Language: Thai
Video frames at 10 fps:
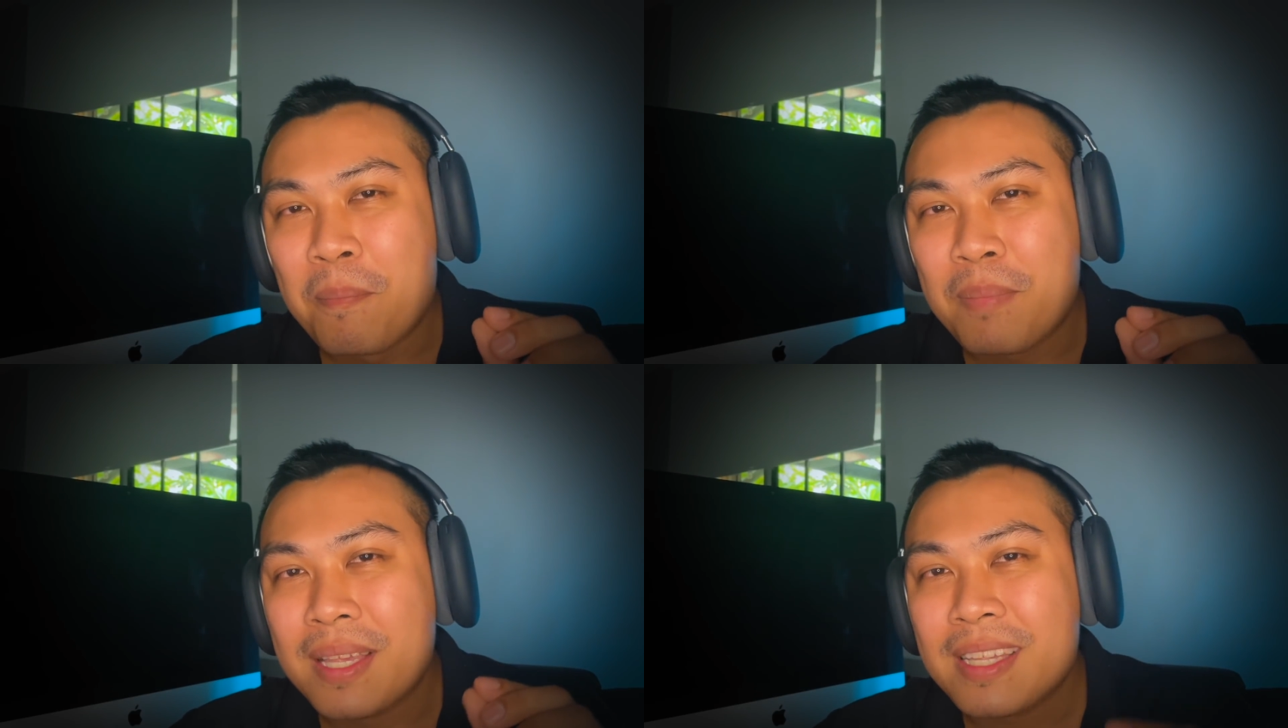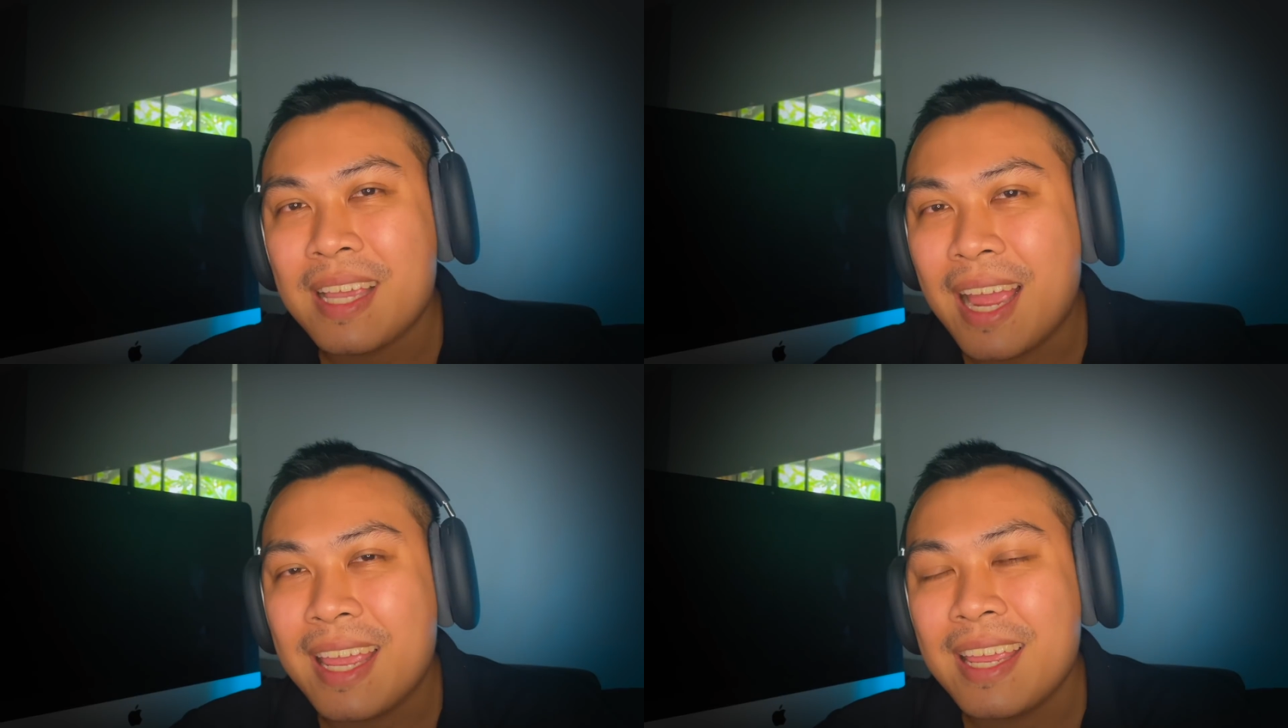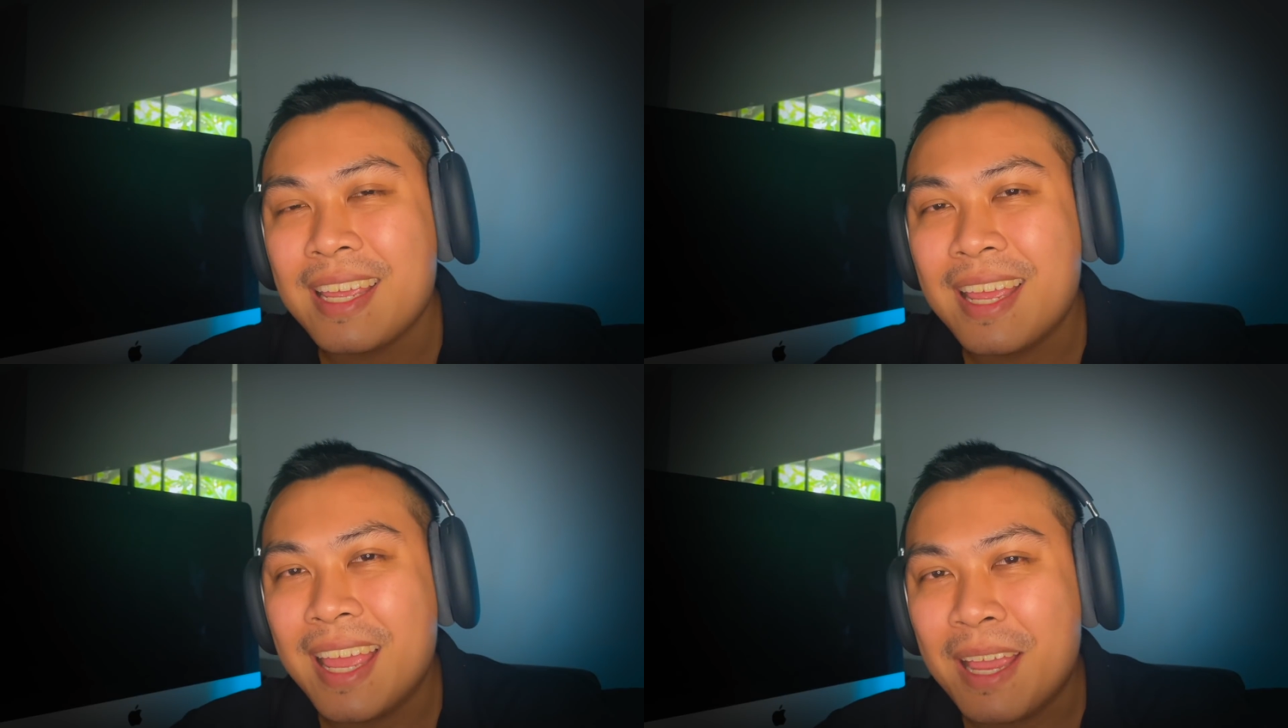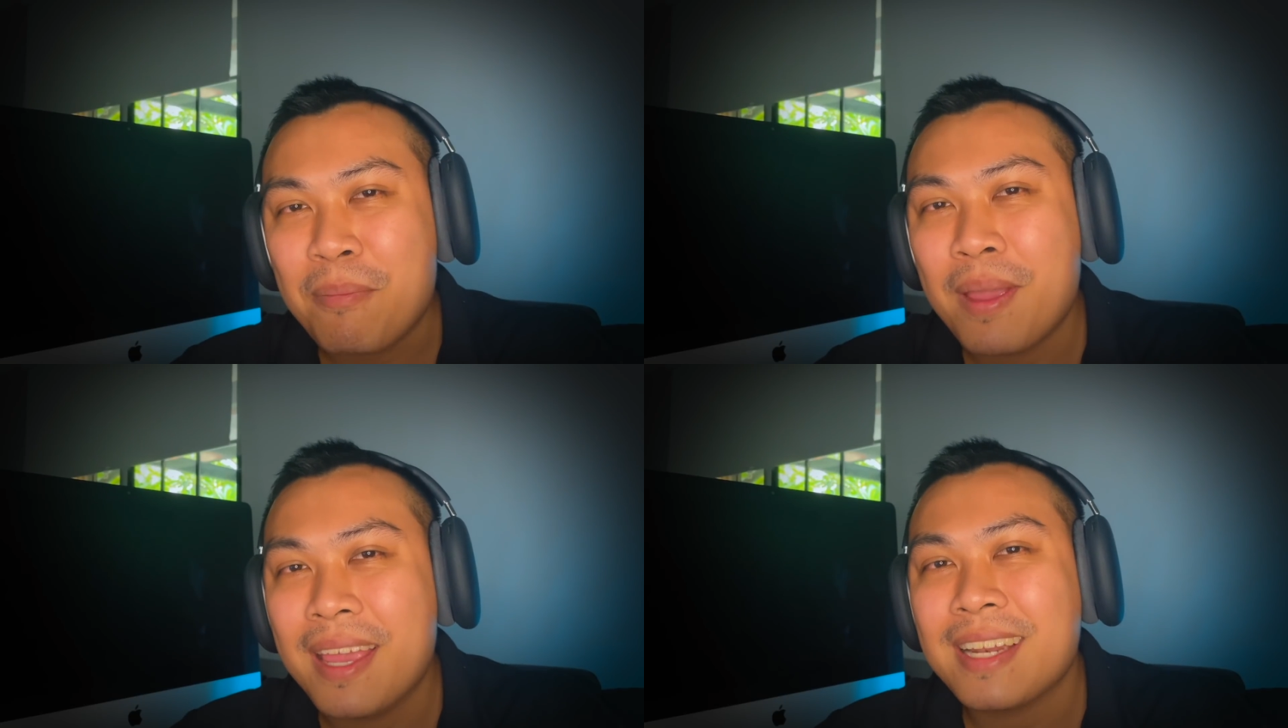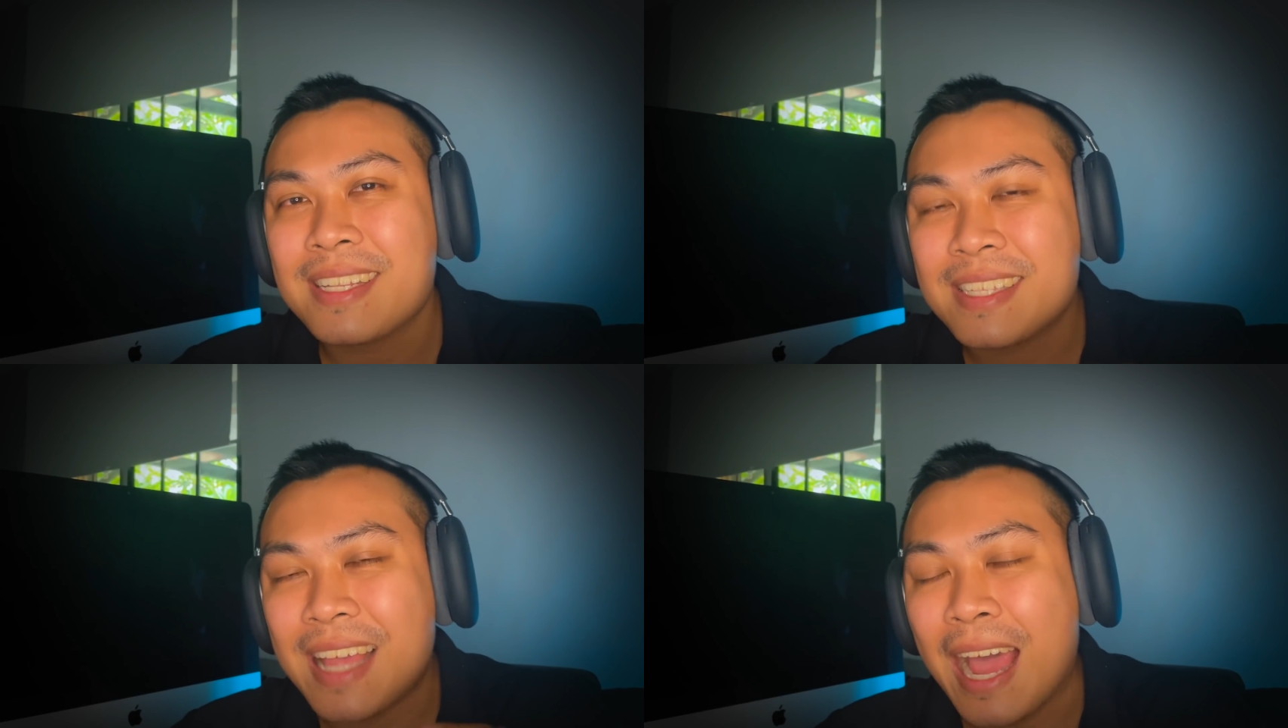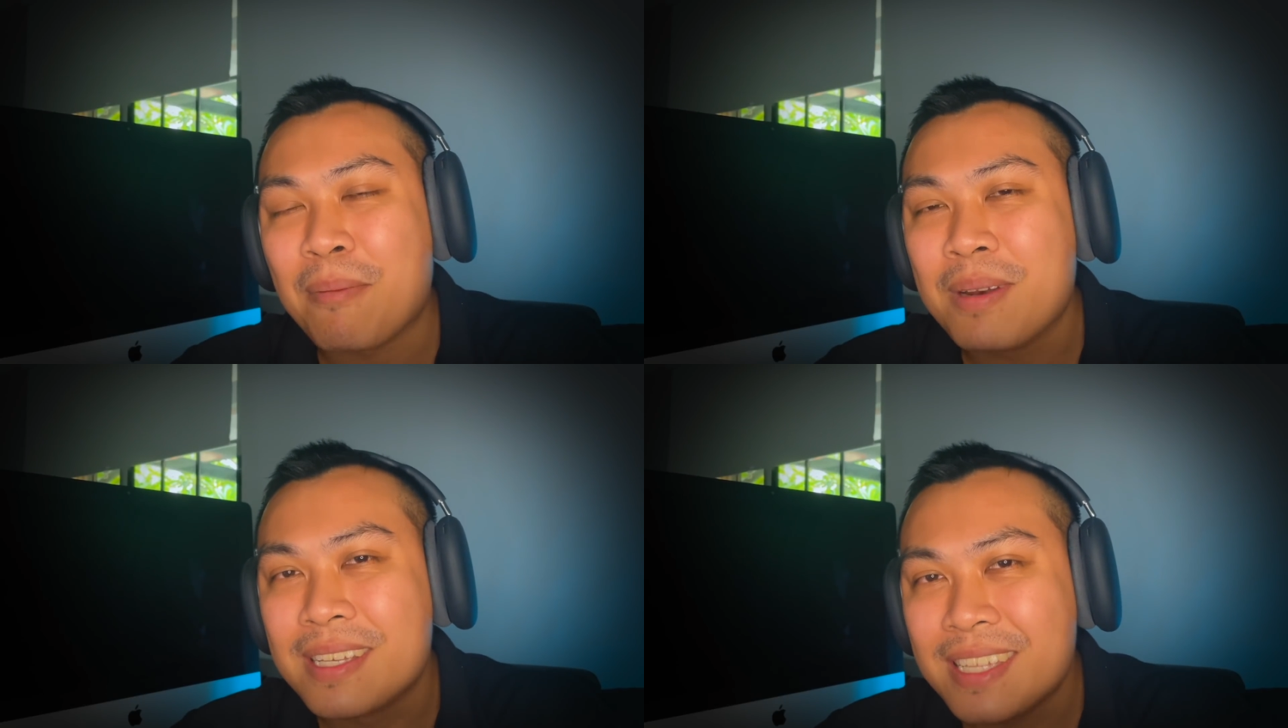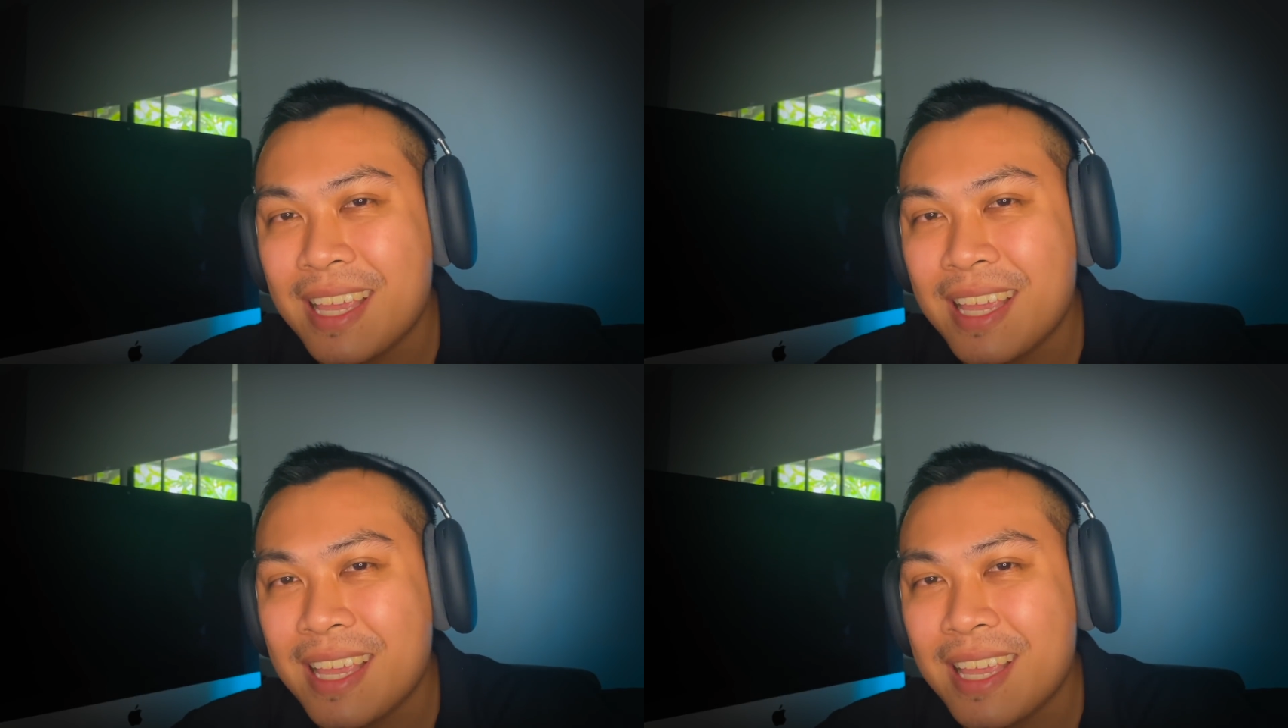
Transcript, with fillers: PCI Express 3 หรือ